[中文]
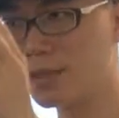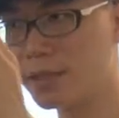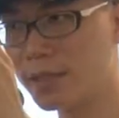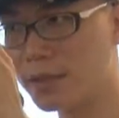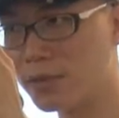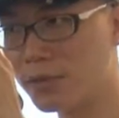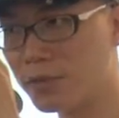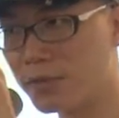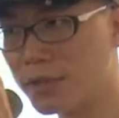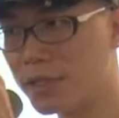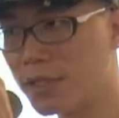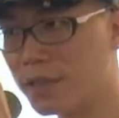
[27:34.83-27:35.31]
监
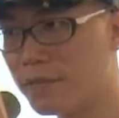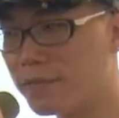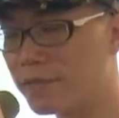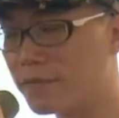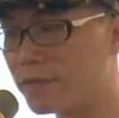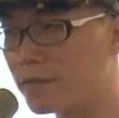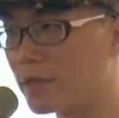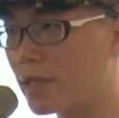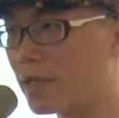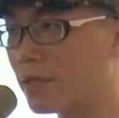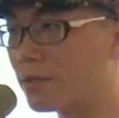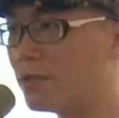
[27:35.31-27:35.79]
督政
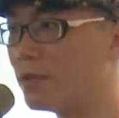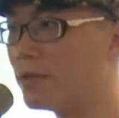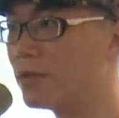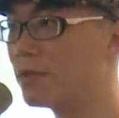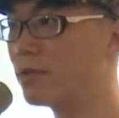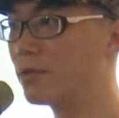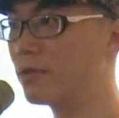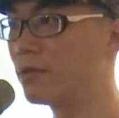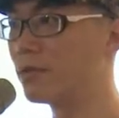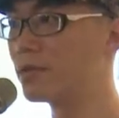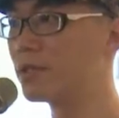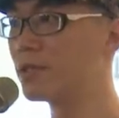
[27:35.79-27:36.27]
府、讨论
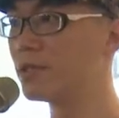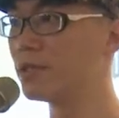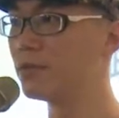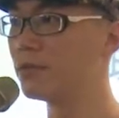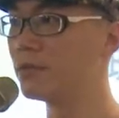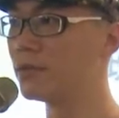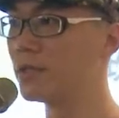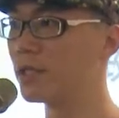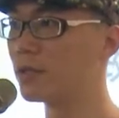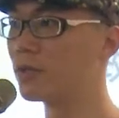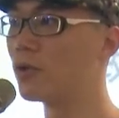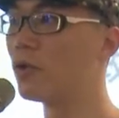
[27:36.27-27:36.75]
公共事
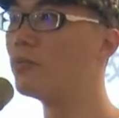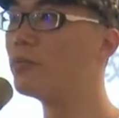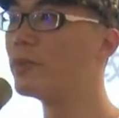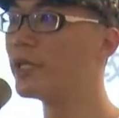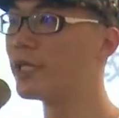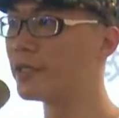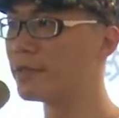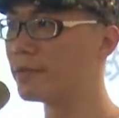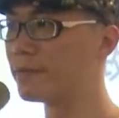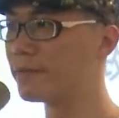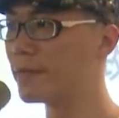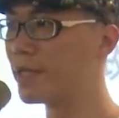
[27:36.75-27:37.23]
务的公民。